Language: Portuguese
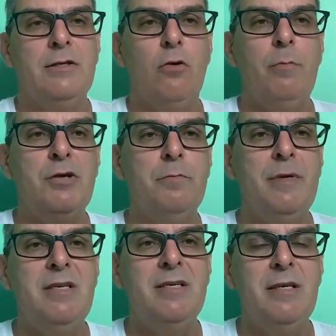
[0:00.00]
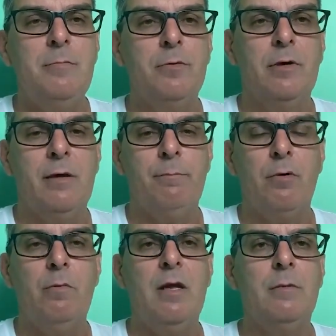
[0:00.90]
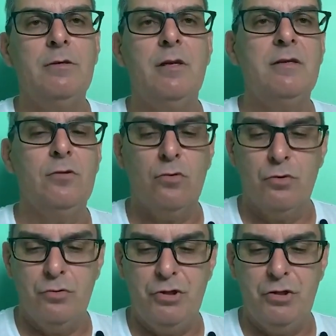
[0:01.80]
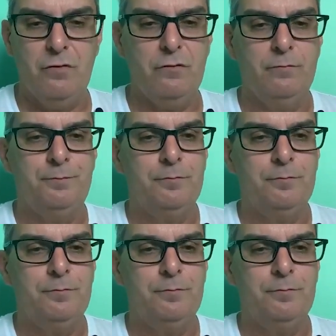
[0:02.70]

Eles têm o mesmo princípio, né? Problema de tecido conjuntivo.